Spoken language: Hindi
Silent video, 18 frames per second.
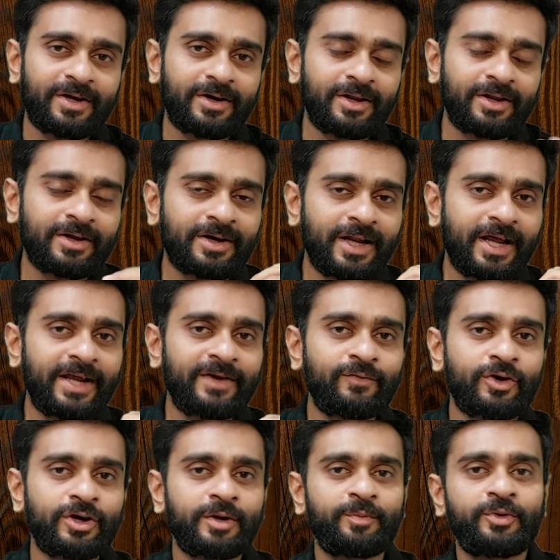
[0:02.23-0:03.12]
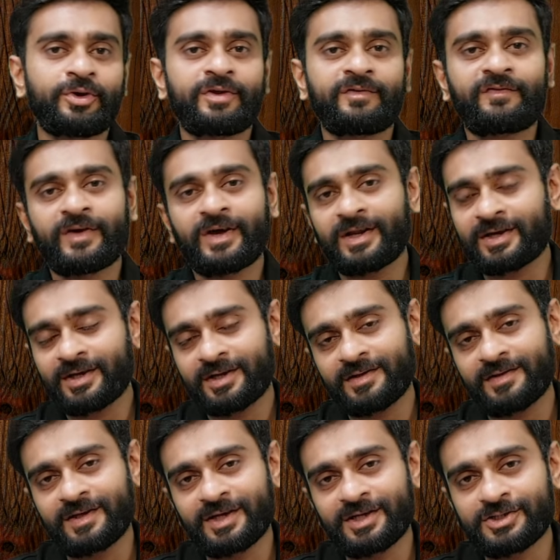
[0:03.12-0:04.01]
एक अल्कलाइन वाटर प्योरीफायर
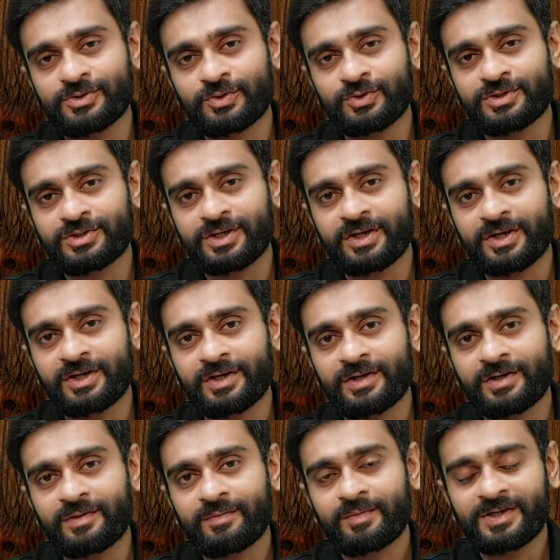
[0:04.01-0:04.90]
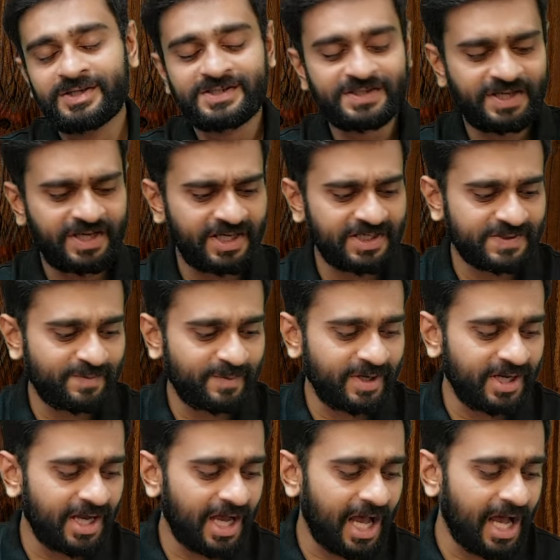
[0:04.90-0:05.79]
खरीदने की सोच रहे हैं पर इस केस
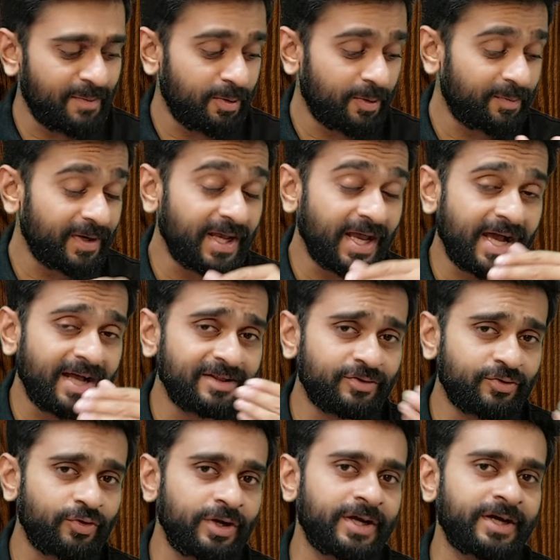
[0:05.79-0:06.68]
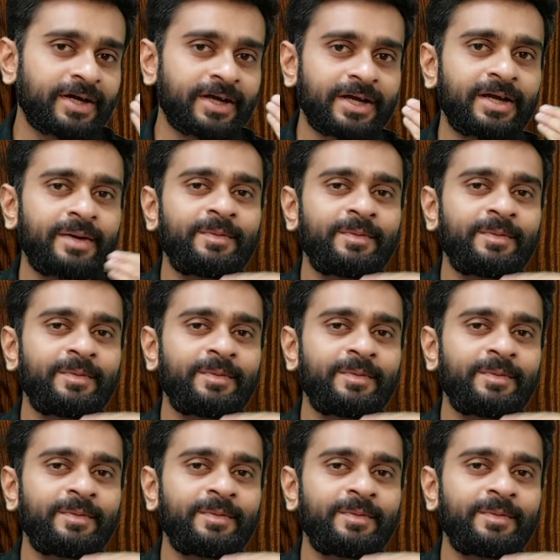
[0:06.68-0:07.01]
में आप अपनी हेल्थ को लेकर